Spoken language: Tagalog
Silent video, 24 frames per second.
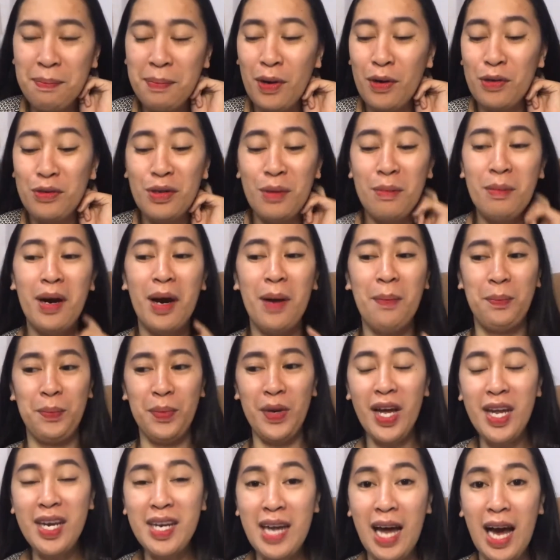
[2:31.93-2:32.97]
ako ng mga
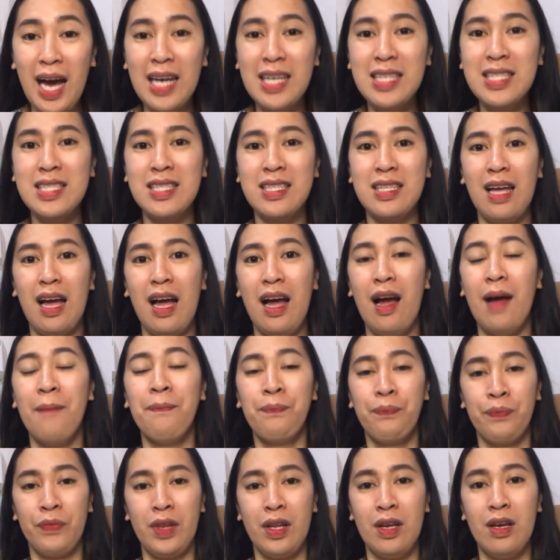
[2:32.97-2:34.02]
products na
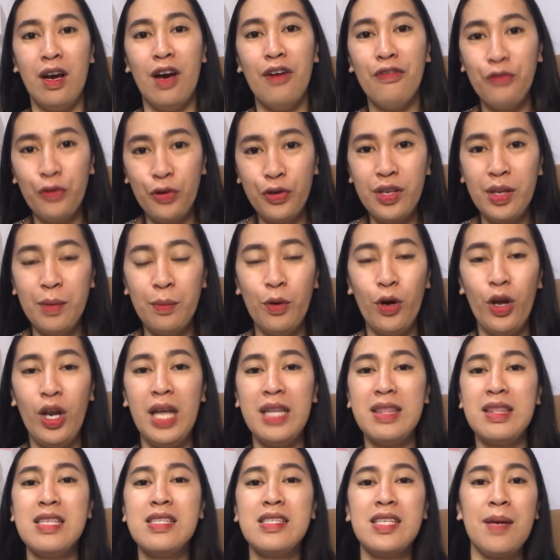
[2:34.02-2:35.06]
affordable
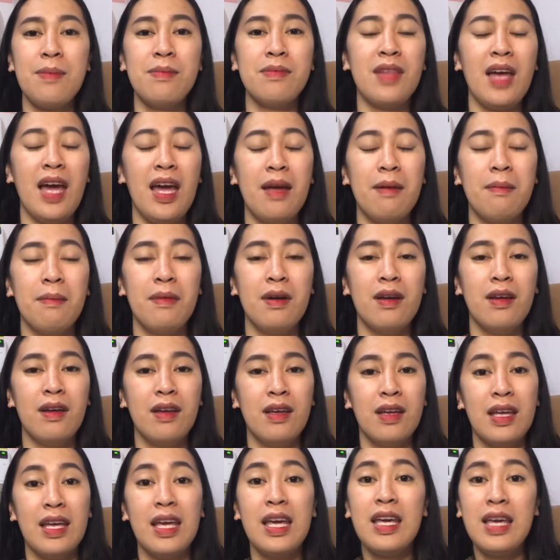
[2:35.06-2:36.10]
at the same time
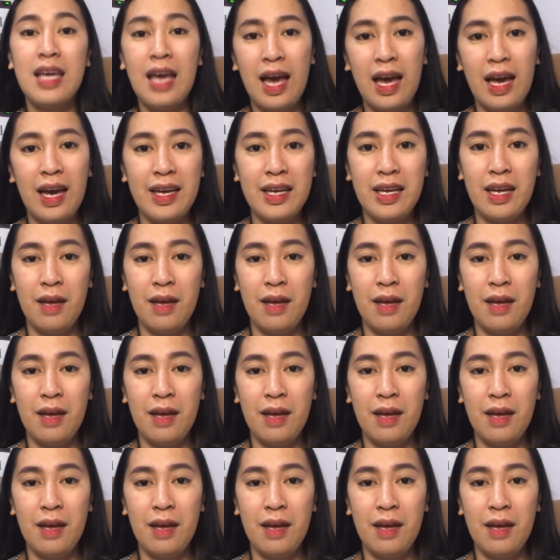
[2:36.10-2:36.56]
hiyang kay